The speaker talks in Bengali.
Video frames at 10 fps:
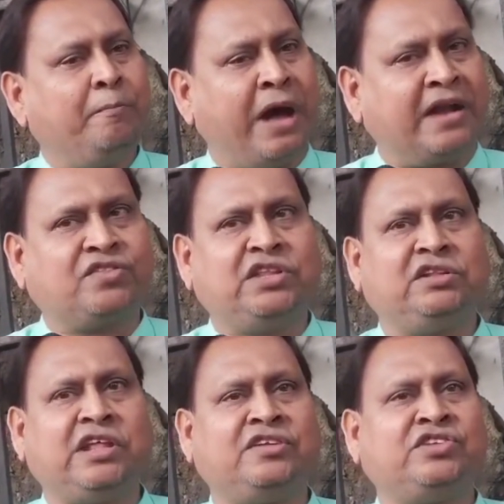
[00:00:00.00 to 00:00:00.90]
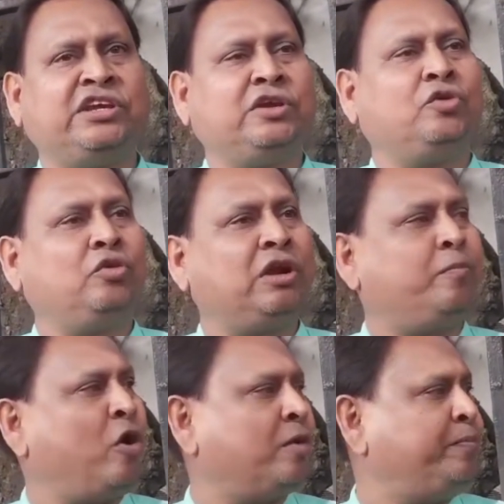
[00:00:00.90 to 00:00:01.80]
প্রার্থীদের সিকিউরিটি
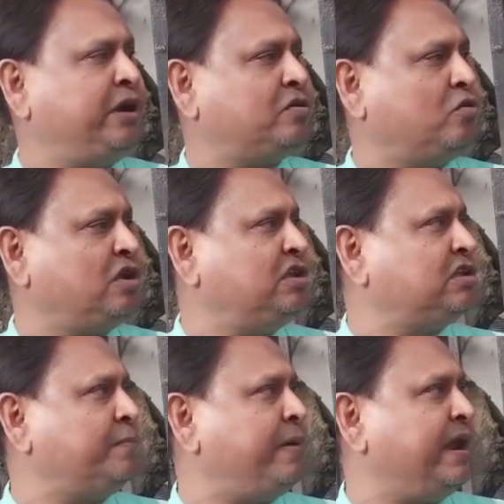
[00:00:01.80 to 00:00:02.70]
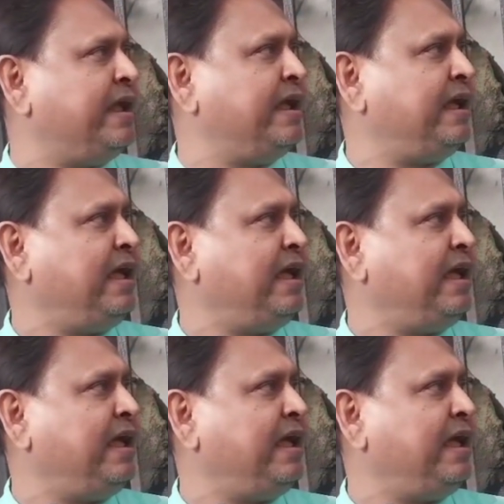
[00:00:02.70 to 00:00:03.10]
ফরফিট করে দিতে পারে